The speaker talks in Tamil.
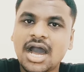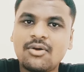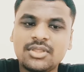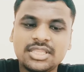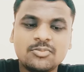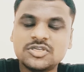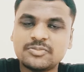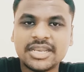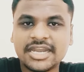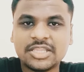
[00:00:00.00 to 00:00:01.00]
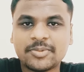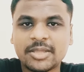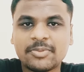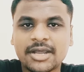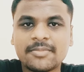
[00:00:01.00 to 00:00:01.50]
அவள் வந்து புக்ஸ் மாதிரி எடுத்து
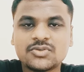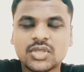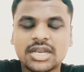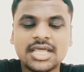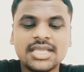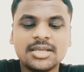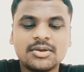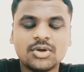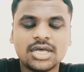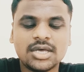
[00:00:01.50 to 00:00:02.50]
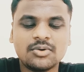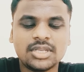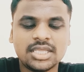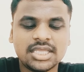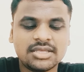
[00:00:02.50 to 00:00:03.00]
படிப்பாங்க ஸோ அதனால்
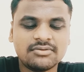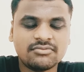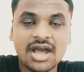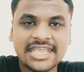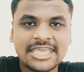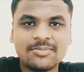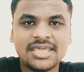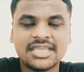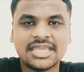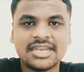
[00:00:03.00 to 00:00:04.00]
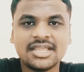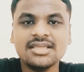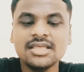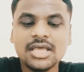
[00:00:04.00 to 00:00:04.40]
ஒரு வாக்கியமே இருக்குது என்னென்னா